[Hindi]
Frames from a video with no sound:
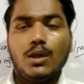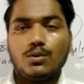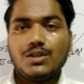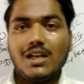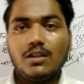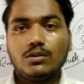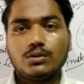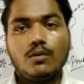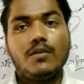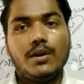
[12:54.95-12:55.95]
तो चलिए
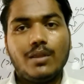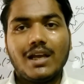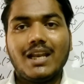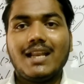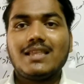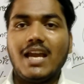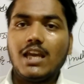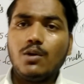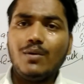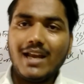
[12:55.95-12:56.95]
दोस्तों वीडियो देखने के लिए थैंक यू